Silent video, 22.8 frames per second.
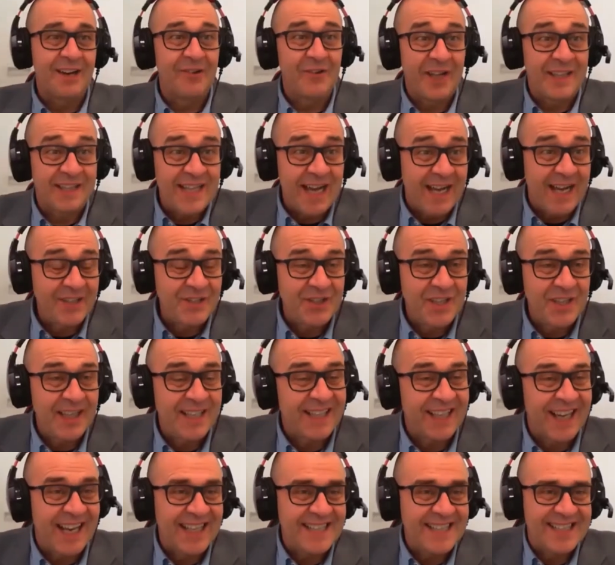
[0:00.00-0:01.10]
Ciao Natascia,
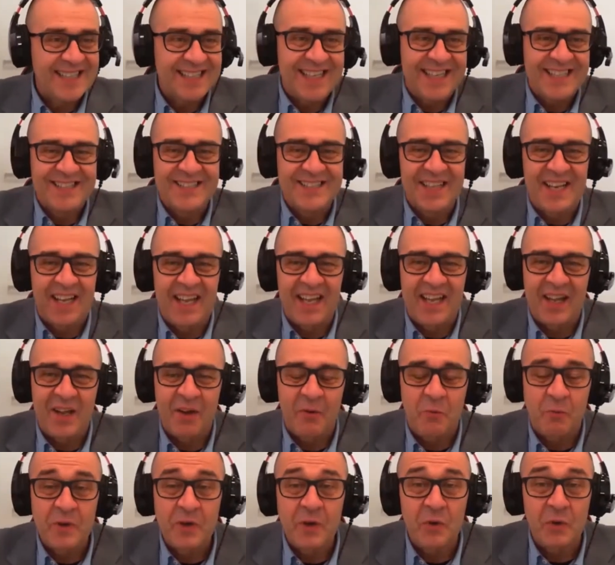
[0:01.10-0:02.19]
grazie di
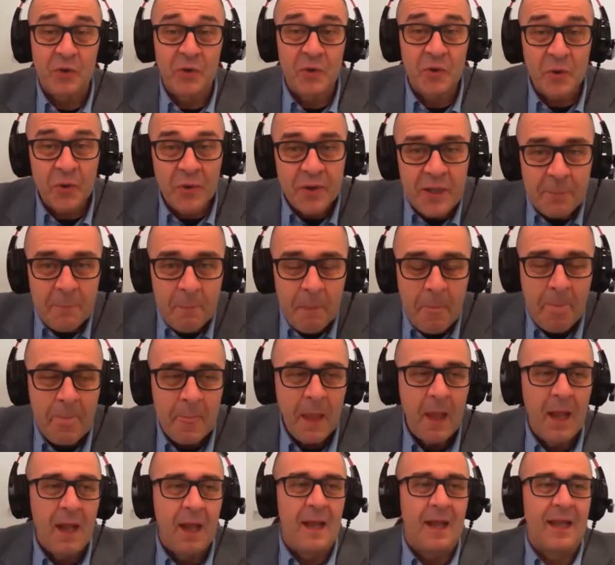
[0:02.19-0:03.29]
essere qui con noi.
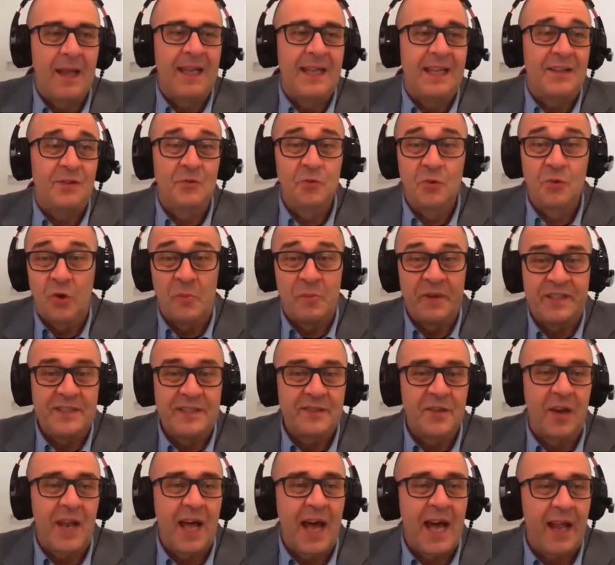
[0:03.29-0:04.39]
E tu come
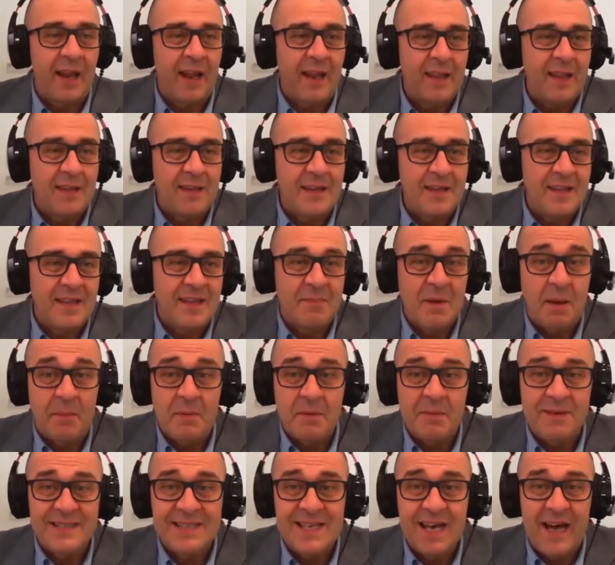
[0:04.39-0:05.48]
titolare di Baby
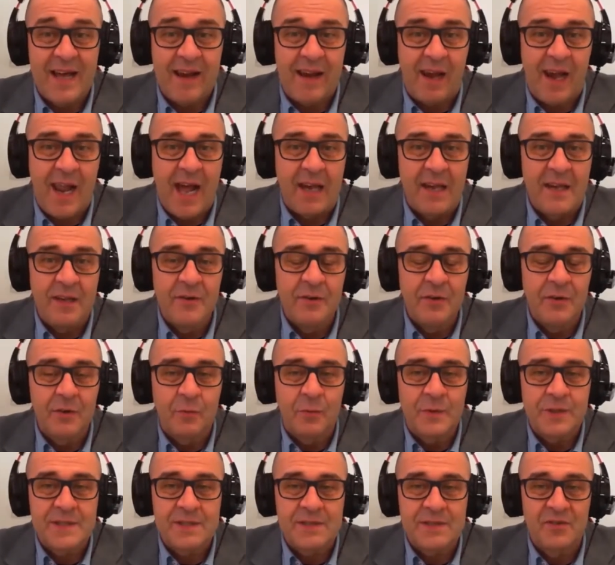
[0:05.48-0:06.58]
Bazaar Laglio
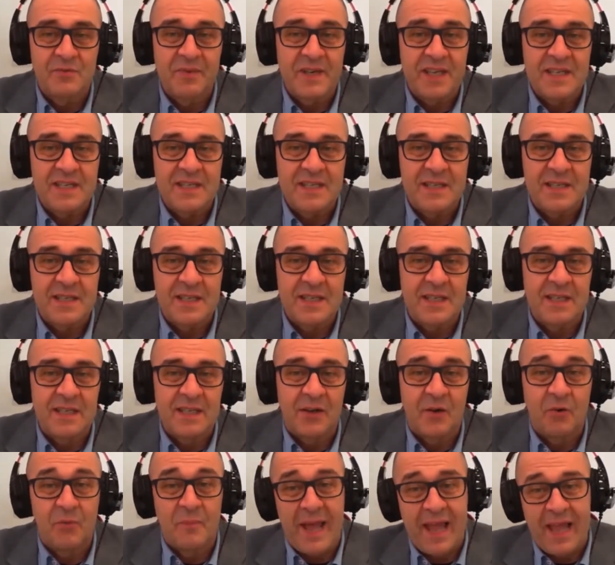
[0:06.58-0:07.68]
questo mese,
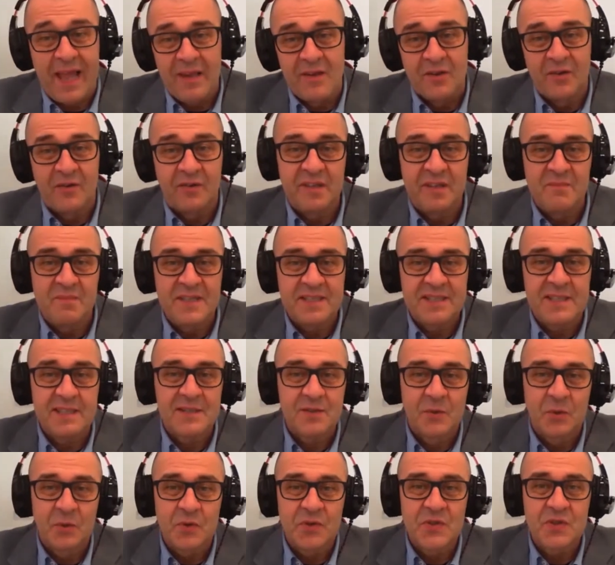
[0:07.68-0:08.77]
o meglio il mese
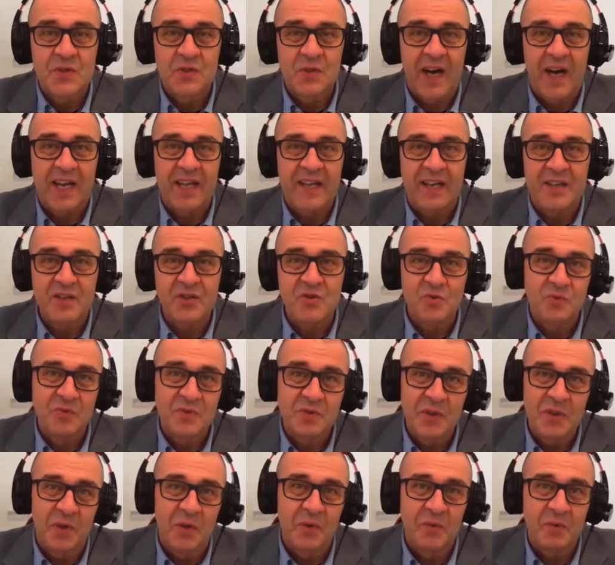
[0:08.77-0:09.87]
scorso, hai
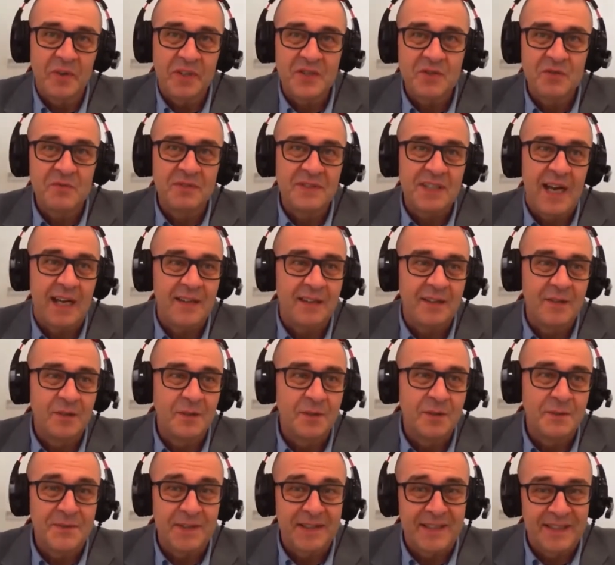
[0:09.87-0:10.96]
raggiunto un
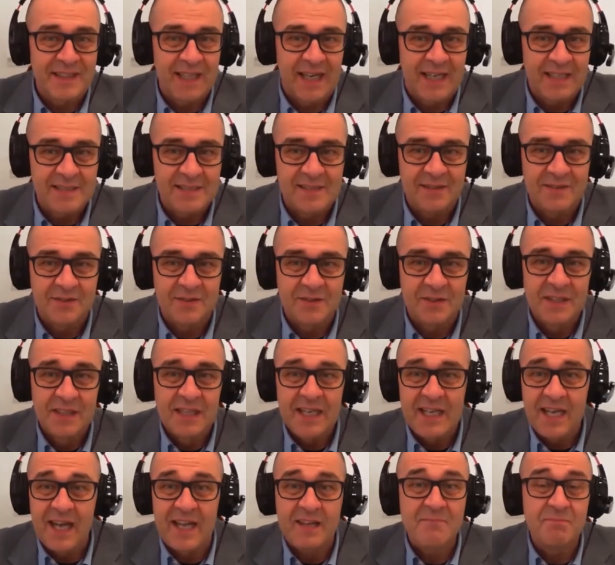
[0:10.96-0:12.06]
risultato fantastico
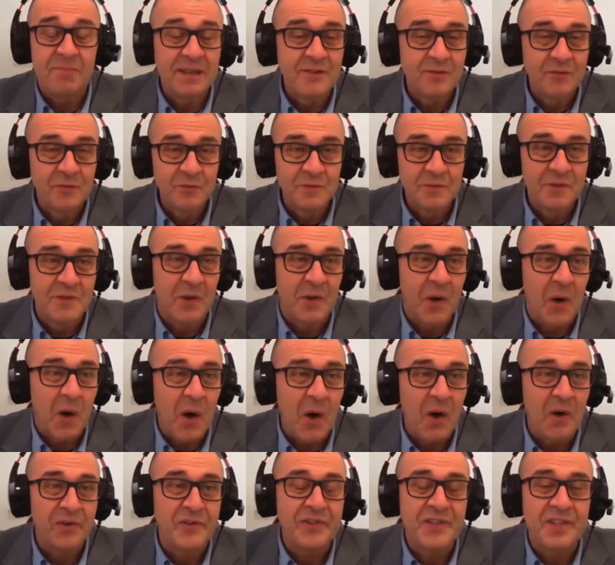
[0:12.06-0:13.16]
e hai battuto
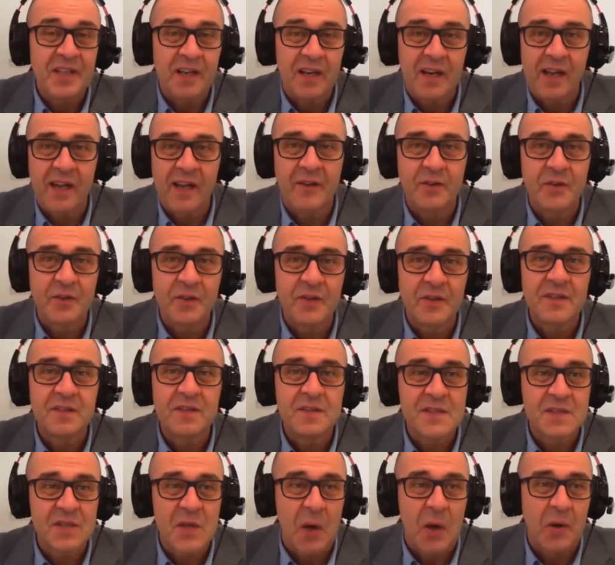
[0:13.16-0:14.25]
ogni record
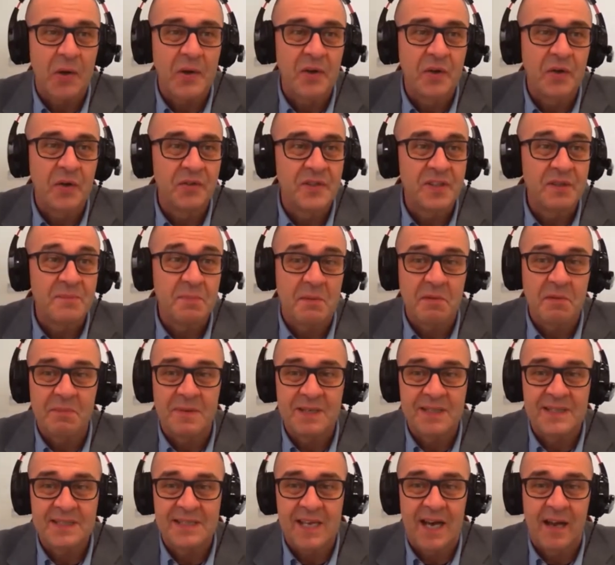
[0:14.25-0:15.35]
storico di Baby
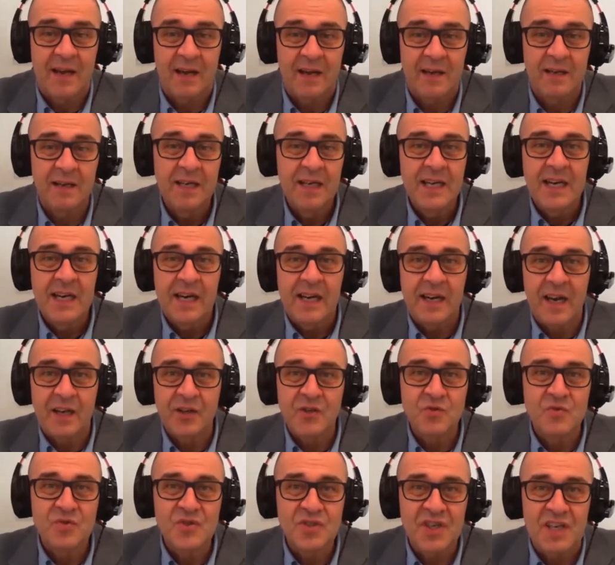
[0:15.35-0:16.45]
Bazaar
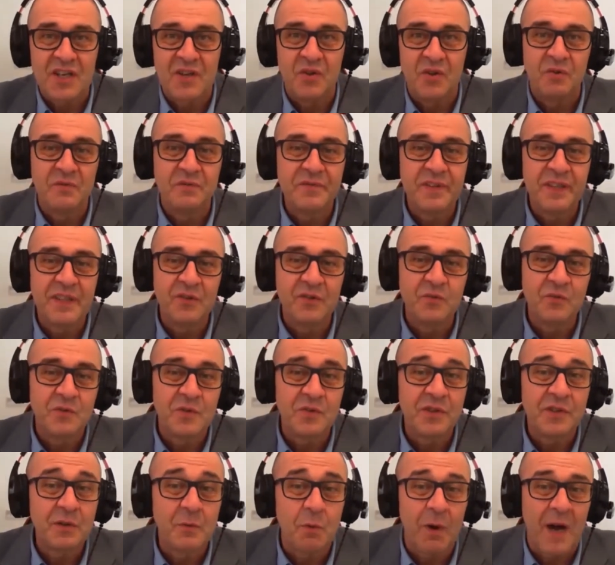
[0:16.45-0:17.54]
raggiungendo un
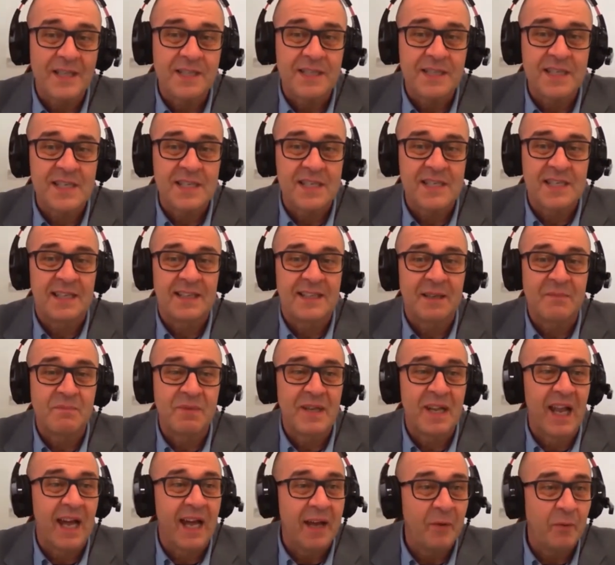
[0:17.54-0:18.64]
venduto di quasi
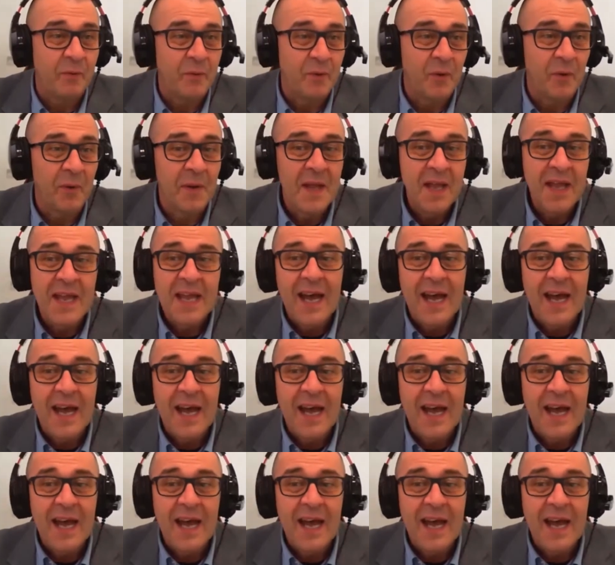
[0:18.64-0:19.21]
60.000 euro.